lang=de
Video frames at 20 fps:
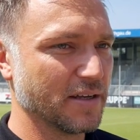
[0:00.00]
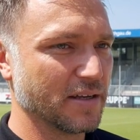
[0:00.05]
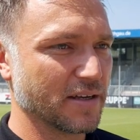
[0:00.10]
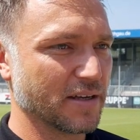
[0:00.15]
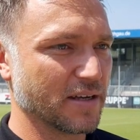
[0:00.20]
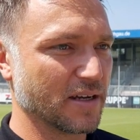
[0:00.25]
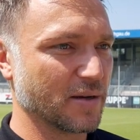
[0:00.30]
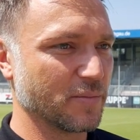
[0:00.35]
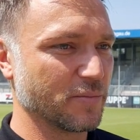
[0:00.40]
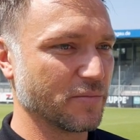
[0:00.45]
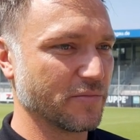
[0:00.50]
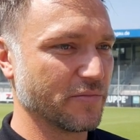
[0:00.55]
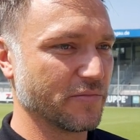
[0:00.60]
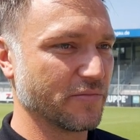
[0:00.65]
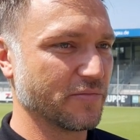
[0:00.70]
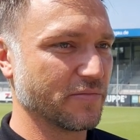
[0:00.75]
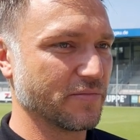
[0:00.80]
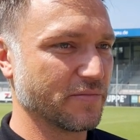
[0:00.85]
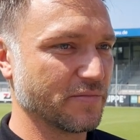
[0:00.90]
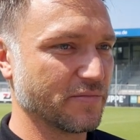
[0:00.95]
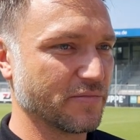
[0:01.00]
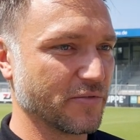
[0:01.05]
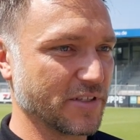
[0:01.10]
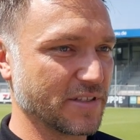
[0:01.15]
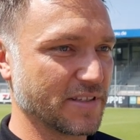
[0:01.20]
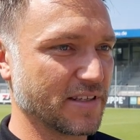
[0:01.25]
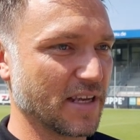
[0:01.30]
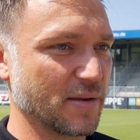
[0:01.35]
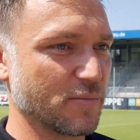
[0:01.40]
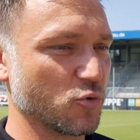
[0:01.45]
ähm, was
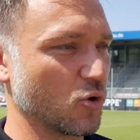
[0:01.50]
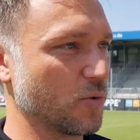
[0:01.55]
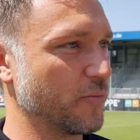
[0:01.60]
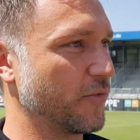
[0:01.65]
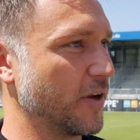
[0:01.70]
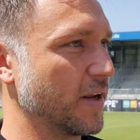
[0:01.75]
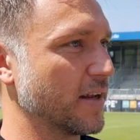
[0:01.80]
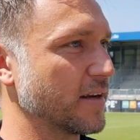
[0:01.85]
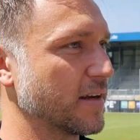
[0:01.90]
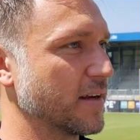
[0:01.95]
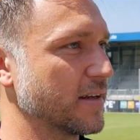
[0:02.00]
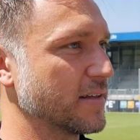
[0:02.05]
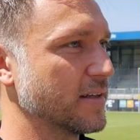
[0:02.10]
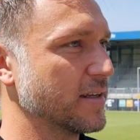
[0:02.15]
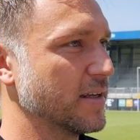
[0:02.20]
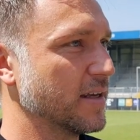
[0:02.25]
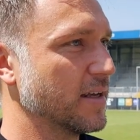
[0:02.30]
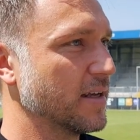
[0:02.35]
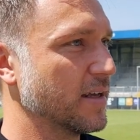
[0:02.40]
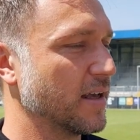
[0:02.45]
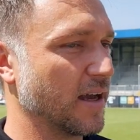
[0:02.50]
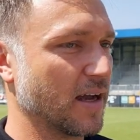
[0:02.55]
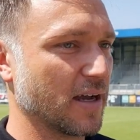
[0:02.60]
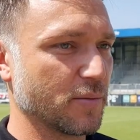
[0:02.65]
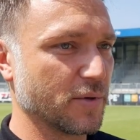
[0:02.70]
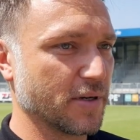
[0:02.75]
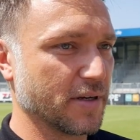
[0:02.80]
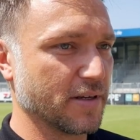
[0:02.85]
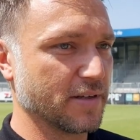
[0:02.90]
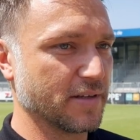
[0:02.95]
ich jedem nur empfehlen kann.
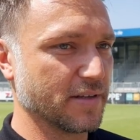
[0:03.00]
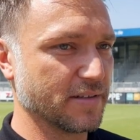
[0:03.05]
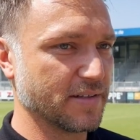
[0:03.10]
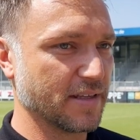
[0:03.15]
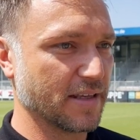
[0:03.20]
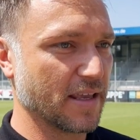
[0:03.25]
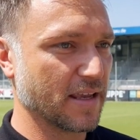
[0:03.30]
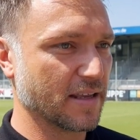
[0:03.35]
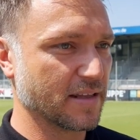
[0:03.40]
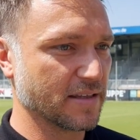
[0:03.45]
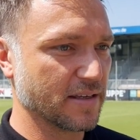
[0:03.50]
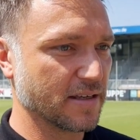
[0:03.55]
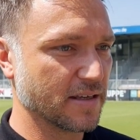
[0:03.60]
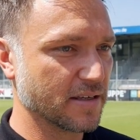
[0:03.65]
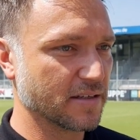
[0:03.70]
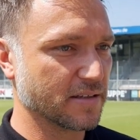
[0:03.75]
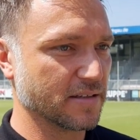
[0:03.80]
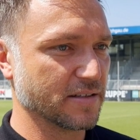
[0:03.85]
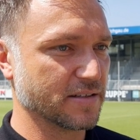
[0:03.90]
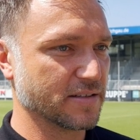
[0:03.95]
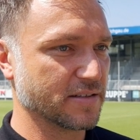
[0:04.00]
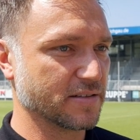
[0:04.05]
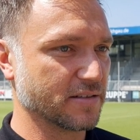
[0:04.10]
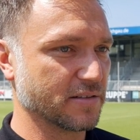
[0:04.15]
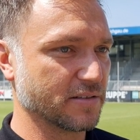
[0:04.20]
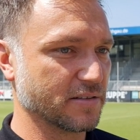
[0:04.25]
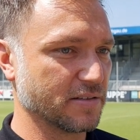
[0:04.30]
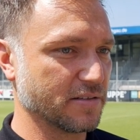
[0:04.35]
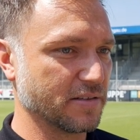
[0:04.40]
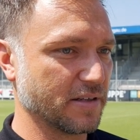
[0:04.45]
Aber äh, die Gegend hier ist
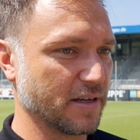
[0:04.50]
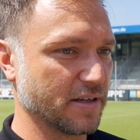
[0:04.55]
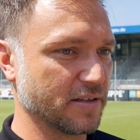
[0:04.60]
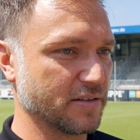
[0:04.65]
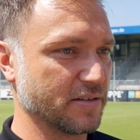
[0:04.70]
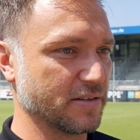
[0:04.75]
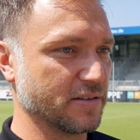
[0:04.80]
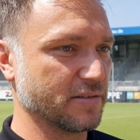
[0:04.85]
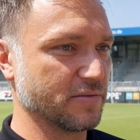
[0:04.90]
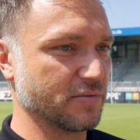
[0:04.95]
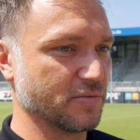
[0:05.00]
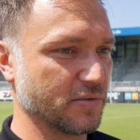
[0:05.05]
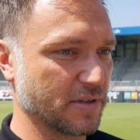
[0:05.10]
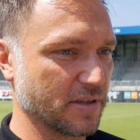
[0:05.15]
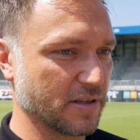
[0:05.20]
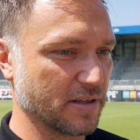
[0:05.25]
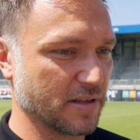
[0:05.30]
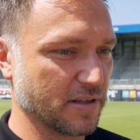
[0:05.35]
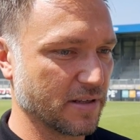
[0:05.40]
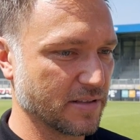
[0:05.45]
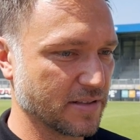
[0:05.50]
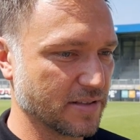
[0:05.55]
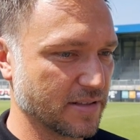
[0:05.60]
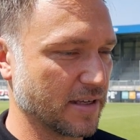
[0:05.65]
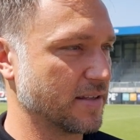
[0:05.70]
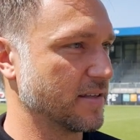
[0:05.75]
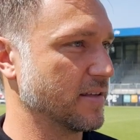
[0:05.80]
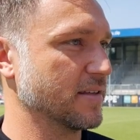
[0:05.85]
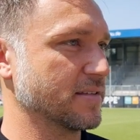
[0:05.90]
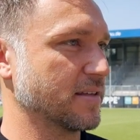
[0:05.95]
äh, ja, äh, sehr
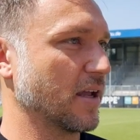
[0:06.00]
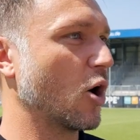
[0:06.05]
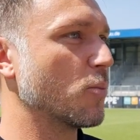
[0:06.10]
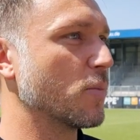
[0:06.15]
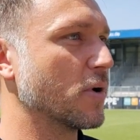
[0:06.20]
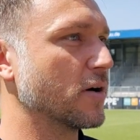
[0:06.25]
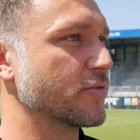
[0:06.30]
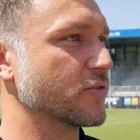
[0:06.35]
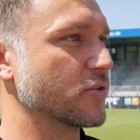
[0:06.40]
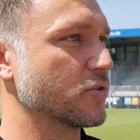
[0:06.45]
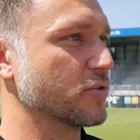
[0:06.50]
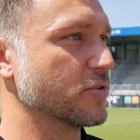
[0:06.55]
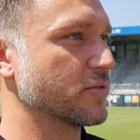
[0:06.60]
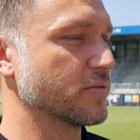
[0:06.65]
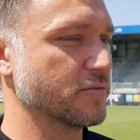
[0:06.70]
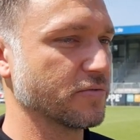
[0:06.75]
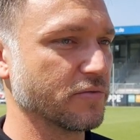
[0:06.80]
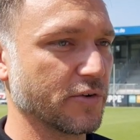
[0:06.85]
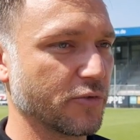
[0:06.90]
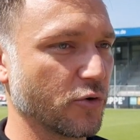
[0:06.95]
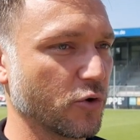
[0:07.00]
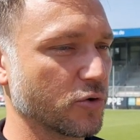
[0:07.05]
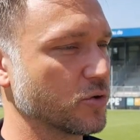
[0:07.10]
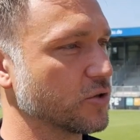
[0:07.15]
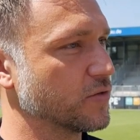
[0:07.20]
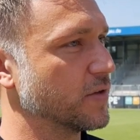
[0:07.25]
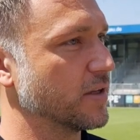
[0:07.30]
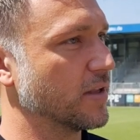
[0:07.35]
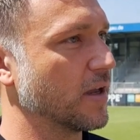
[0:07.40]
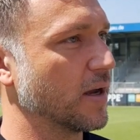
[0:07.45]
äh, traumhaft und wir freuen
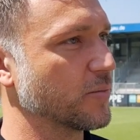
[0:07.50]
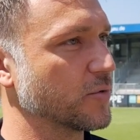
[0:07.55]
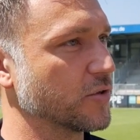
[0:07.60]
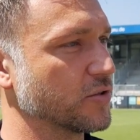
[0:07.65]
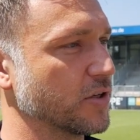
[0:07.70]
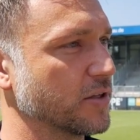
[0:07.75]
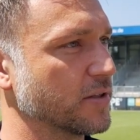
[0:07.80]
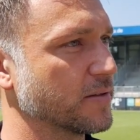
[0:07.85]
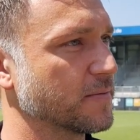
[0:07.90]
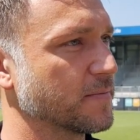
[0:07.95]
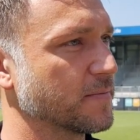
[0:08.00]
uns wieder daheim zu sein.